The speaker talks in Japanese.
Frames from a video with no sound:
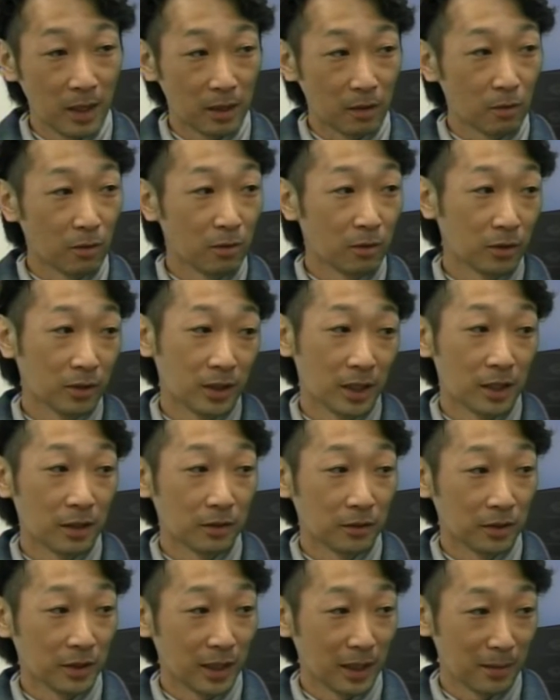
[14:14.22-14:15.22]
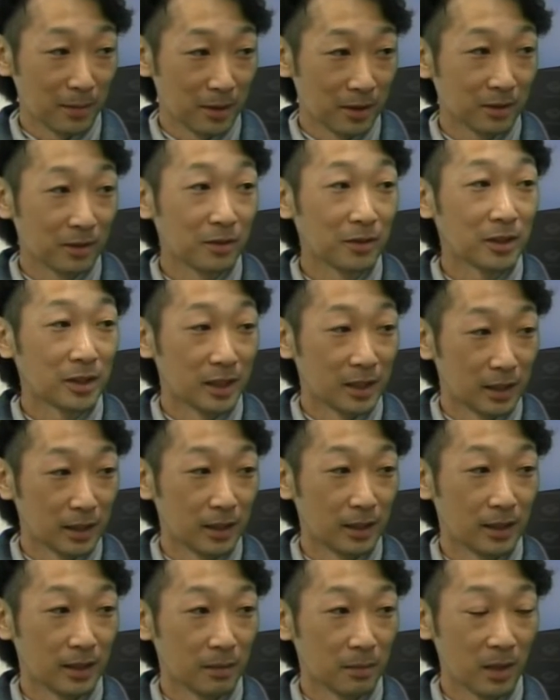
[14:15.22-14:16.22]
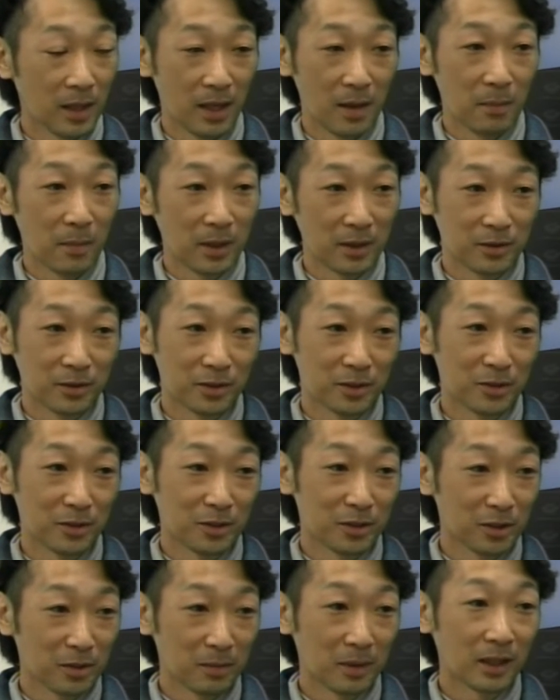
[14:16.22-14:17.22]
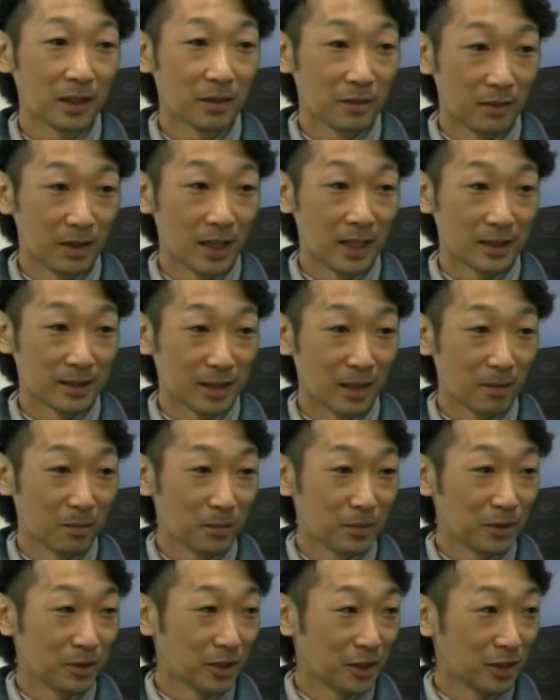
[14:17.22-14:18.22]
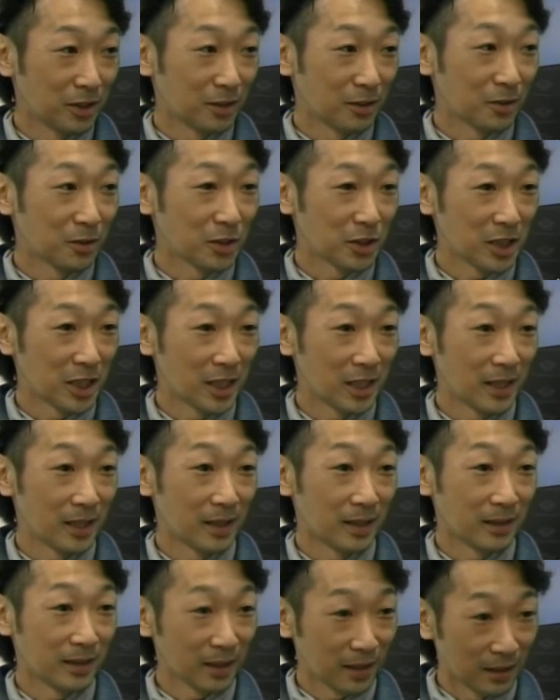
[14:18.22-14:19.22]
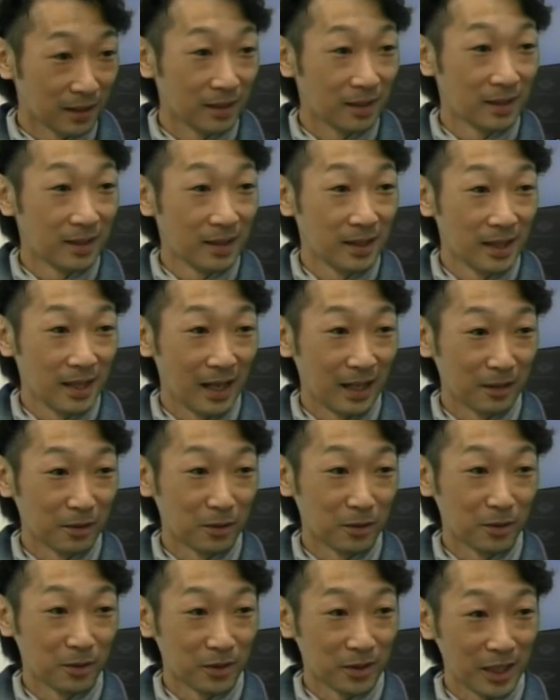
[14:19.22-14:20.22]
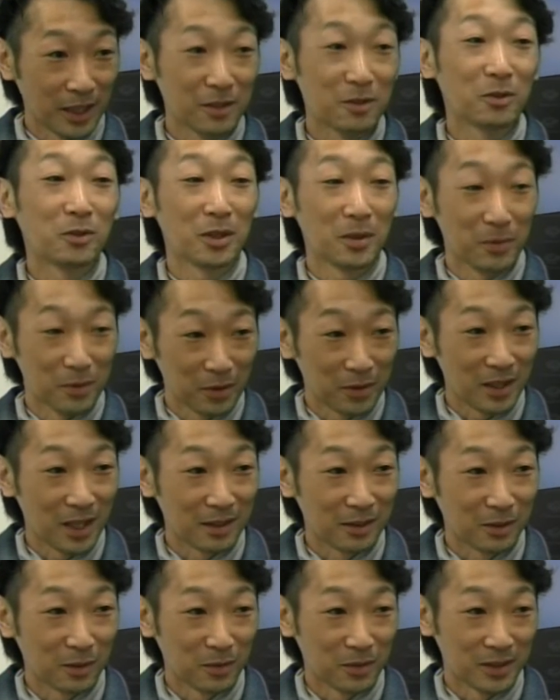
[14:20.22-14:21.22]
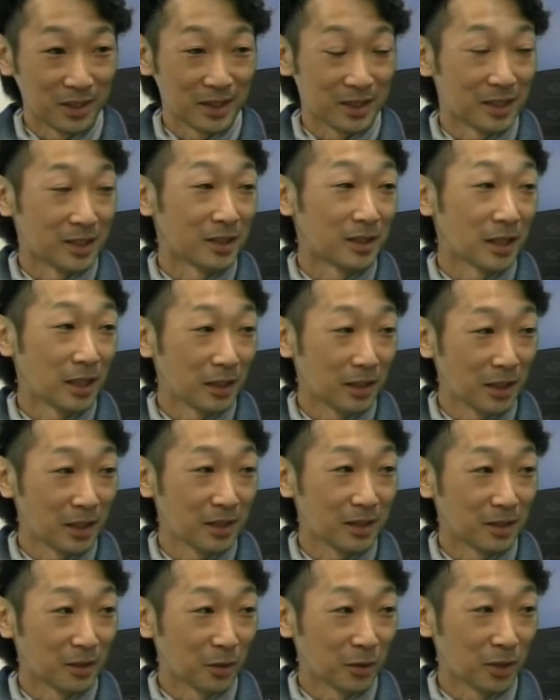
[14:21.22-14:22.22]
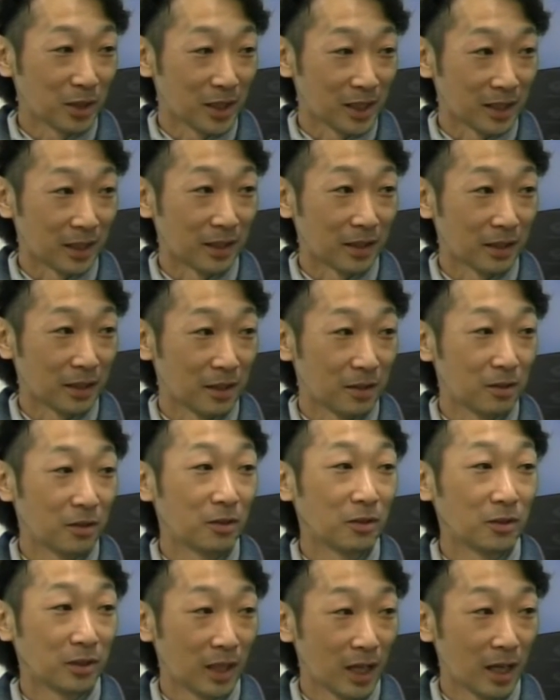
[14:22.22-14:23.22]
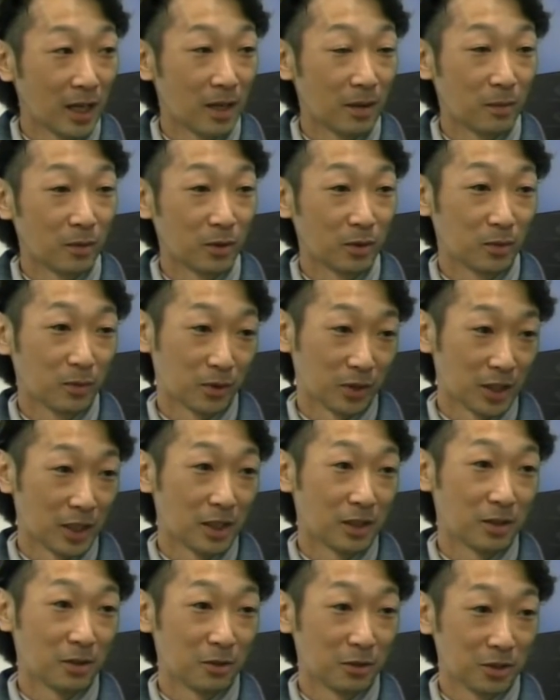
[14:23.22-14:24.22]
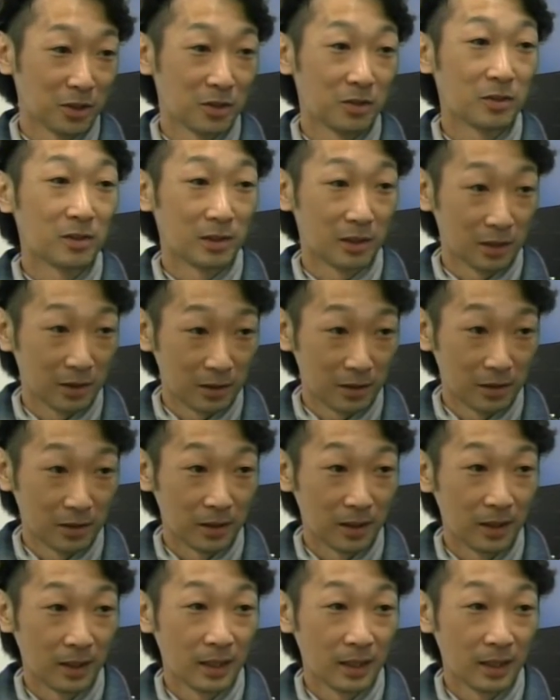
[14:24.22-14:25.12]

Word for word: 今後店頭に並べる時に、うん、まあ、やっぱり普及するまではサンプル品としてね、あの薬局でもよくあると思うので実際に手に取っていただけるようなものも提供しつつ、うん、